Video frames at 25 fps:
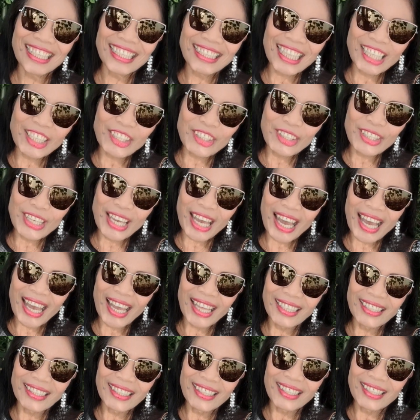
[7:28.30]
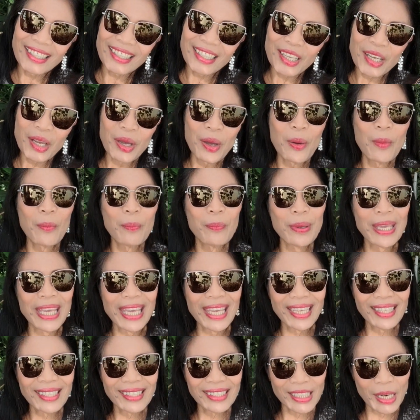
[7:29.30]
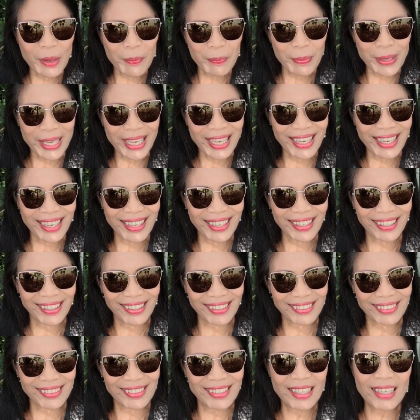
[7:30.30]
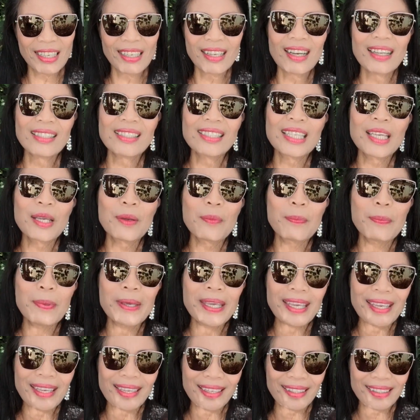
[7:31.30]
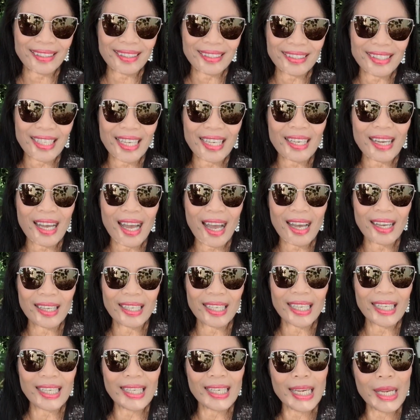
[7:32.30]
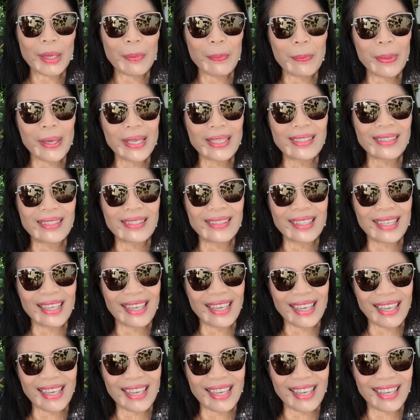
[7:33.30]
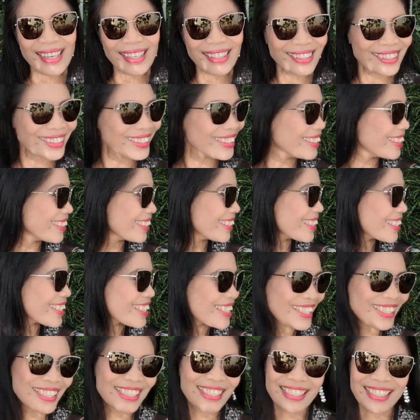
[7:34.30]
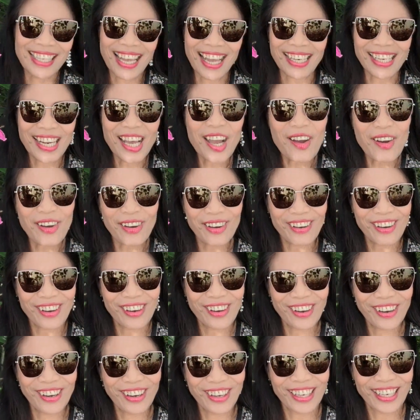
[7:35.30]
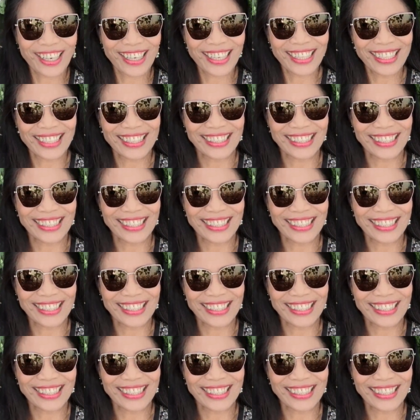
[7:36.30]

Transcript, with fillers: Kita nyo yan? Pink na pink. Kasing pink ng aking lipstick. Sana all.